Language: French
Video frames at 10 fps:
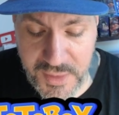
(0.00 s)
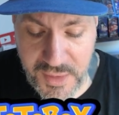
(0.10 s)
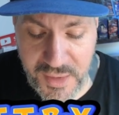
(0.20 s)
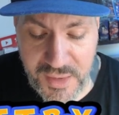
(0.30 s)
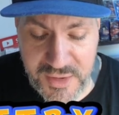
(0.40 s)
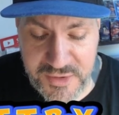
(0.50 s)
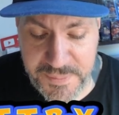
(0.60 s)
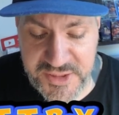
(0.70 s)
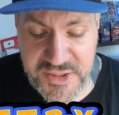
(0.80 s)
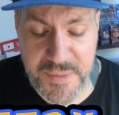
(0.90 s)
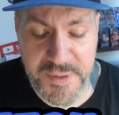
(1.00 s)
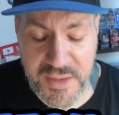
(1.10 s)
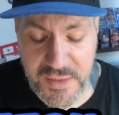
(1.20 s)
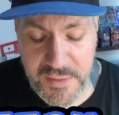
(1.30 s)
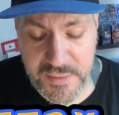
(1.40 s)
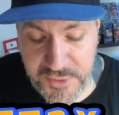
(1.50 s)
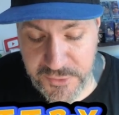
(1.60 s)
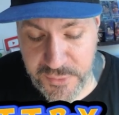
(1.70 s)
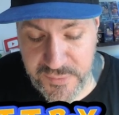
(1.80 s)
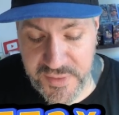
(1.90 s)
hein, Un space débile
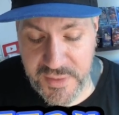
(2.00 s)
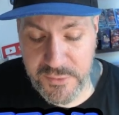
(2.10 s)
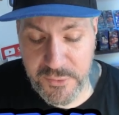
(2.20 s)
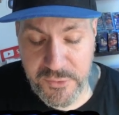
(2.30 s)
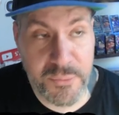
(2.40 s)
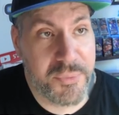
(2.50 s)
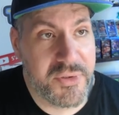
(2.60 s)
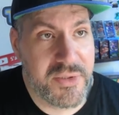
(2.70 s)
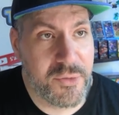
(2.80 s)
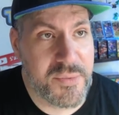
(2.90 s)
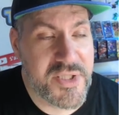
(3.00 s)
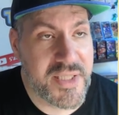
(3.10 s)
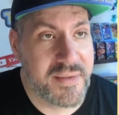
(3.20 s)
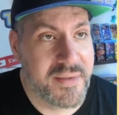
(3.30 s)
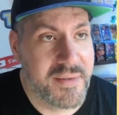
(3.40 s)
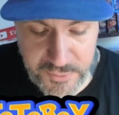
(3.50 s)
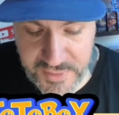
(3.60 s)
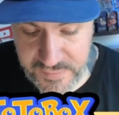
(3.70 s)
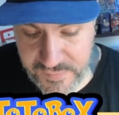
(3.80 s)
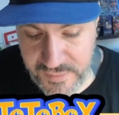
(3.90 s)
suivi de ce petit objet de
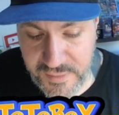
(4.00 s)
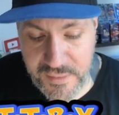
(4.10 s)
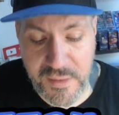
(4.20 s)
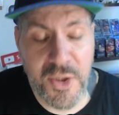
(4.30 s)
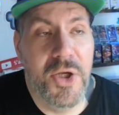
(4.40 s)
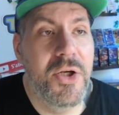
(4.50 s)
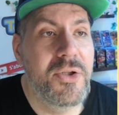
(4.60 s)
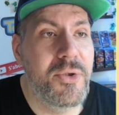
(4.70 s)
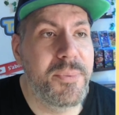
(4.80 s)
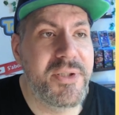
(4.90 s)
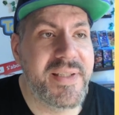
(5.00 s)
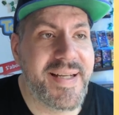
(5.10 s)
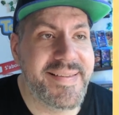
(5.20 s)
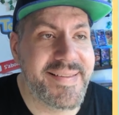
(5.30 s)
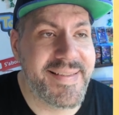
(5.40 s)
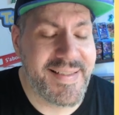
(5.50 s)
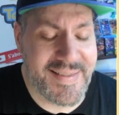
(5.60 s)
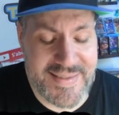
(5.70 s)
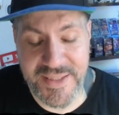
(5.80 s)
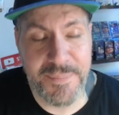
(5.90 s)
dresseur, le petit
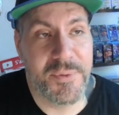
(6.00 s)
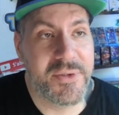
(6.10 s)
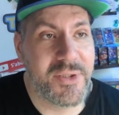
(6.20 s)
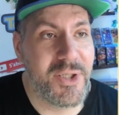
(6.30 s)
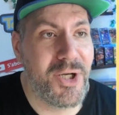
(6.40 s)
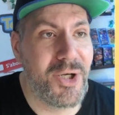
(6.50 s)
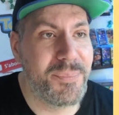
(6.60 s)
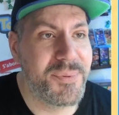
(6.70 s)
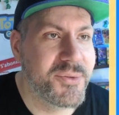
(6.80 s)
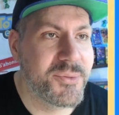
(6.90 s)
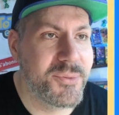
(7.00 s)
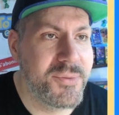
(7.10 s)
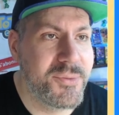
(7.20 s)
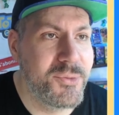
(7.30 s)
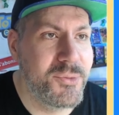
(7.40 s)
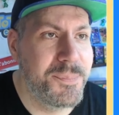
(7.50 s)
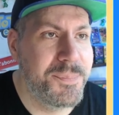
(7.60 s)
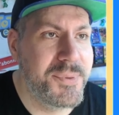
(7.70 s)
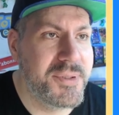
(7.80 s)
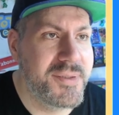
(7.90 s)
ratata, hippotrampe, roucoupe.